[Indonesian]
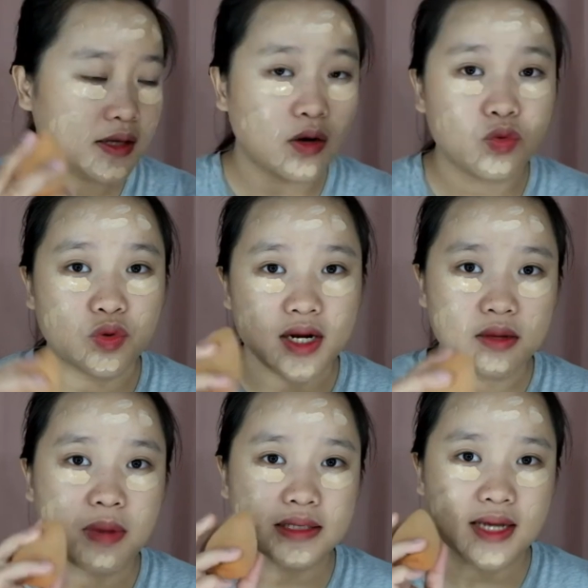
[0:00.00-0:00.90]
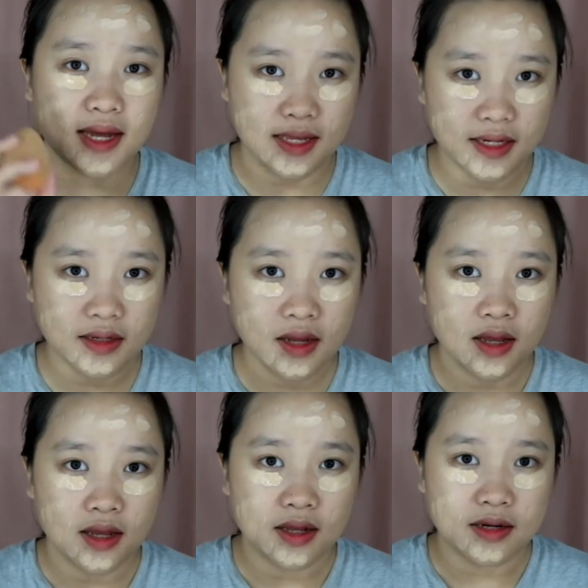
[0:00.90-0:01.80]
yang udah dibasahin
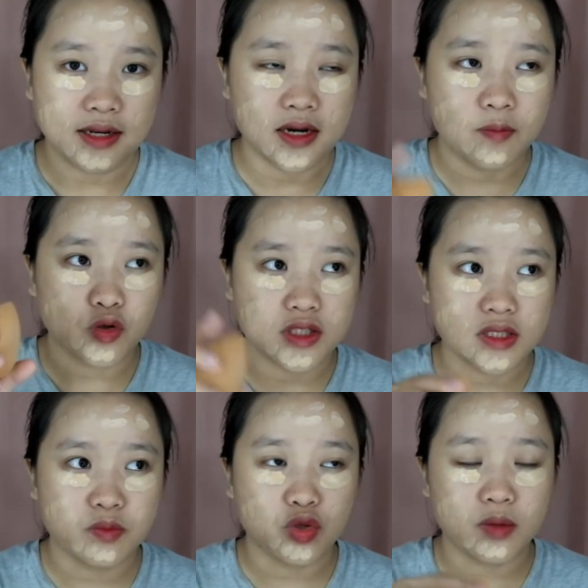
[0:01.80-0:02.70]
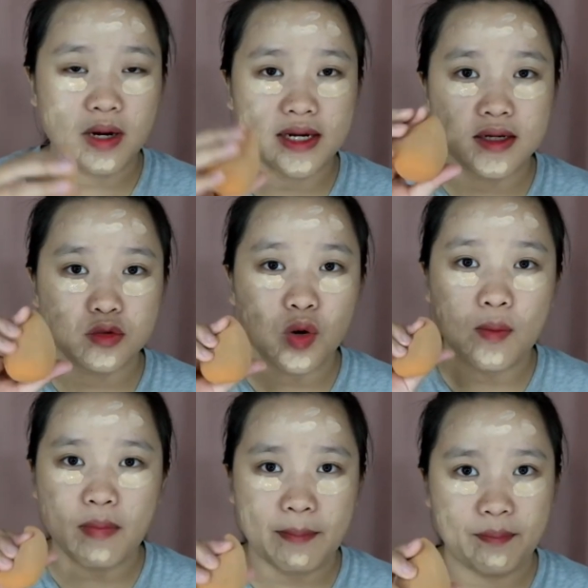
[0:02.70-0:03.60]
dan posisi beauty blender tuh
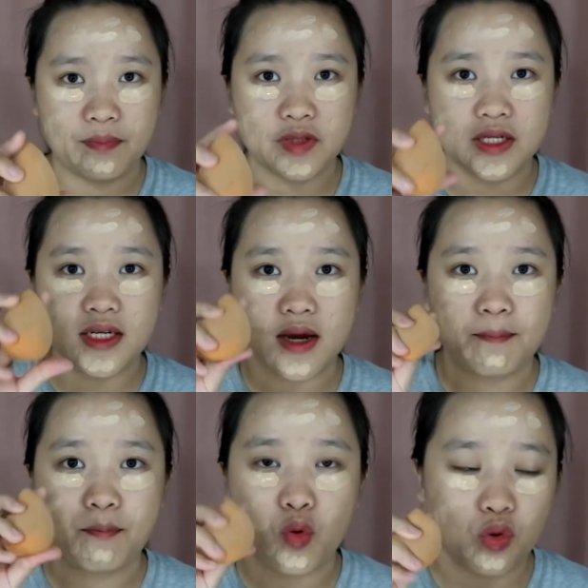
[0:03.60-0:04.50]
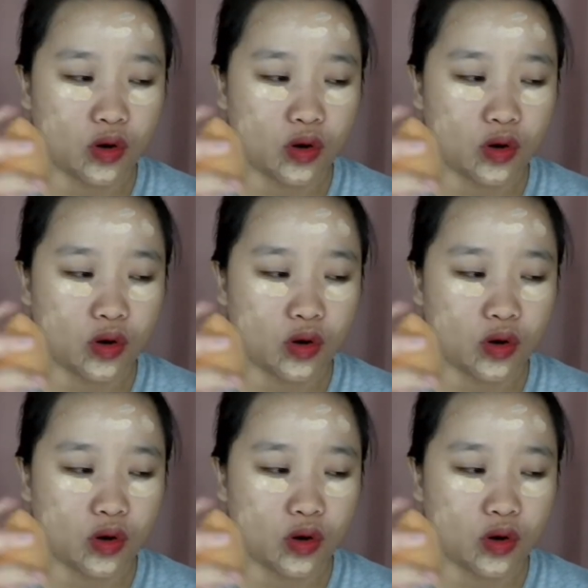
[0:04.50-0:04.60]
lembab jadi dia empuk